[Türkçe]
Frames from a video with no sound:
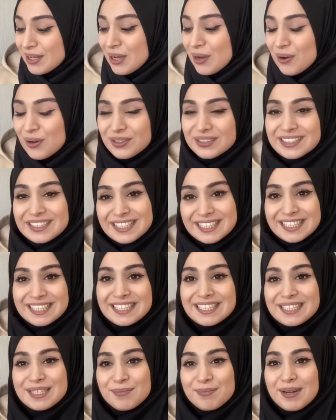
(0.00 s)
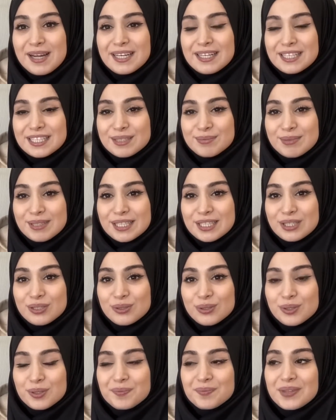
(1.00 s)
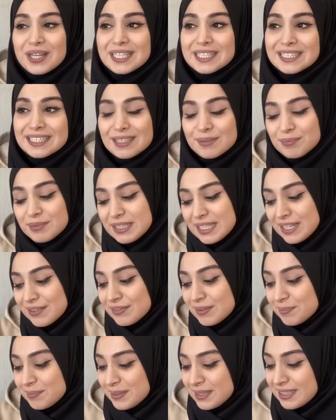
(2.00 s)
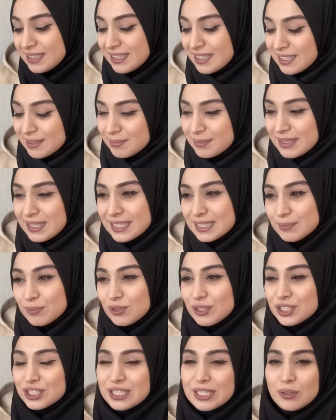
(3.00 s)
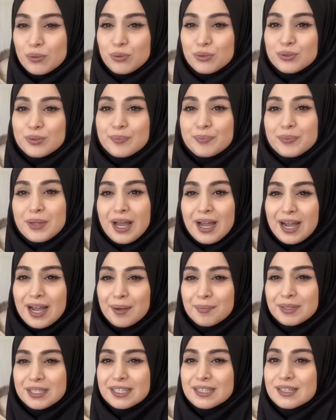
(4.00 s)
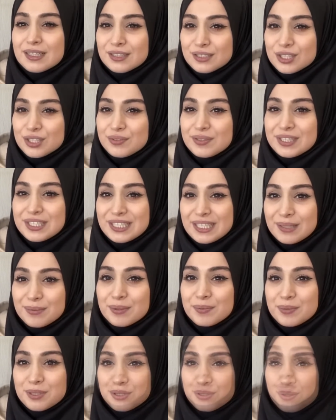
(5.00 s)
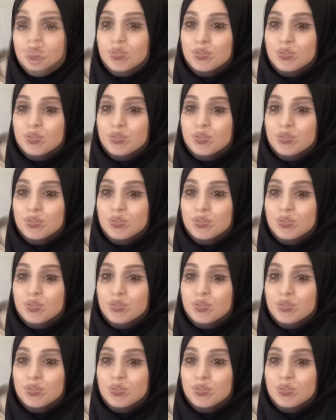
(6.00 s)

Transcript: Onları sizinle paylaşmak istiyorum. Aslında bir nevi bitti. Biraz böyle şey oldum. Hamilelik alışverişi gibi bir şey oldu.